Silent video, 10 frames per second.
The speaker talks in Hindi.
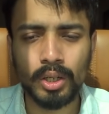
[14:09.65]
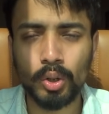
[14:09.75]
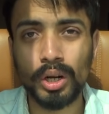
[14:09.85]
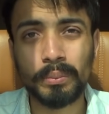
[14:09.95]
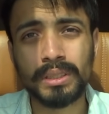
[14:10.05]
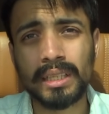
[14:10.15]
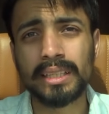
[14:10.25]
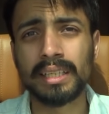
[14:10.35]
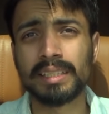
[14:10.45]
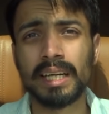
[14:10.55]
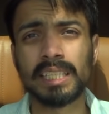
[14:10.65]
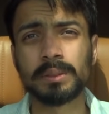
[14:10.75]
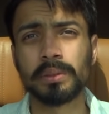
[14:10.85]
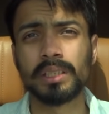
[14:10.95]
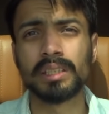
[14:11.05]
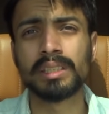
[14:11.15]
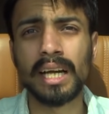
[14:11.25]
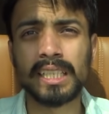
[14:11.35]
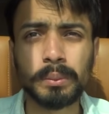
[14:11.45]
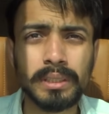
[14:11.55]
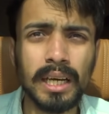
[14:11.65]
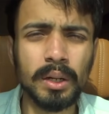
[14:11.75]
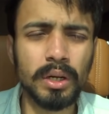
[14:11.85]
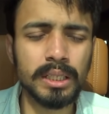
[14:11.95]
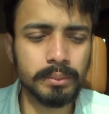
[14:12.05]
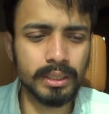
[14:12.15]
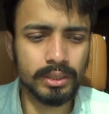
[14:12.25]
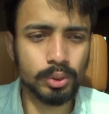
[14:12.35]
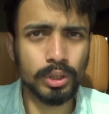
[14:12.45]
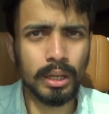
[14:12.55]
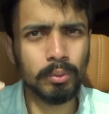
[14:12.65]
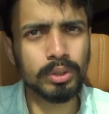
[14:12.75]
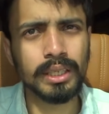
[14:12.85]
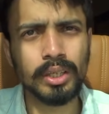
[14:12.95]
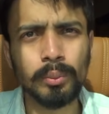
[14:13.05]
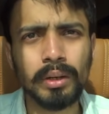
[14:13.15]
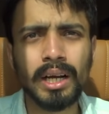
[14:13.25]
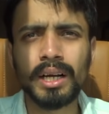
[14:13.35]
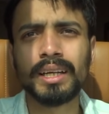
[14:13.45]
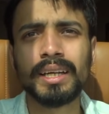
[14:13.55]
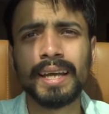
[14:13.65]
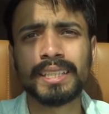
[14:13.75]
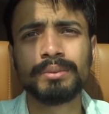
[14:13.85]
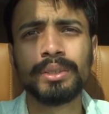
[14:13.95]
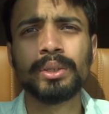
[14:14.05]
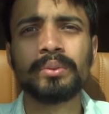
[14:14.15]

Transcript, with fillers: और अब चलते हैं याच पे याच पे जा रहा हूँ आज मैं जो कि आपको देखने को मिलेगा नेक्स्ट वीडियो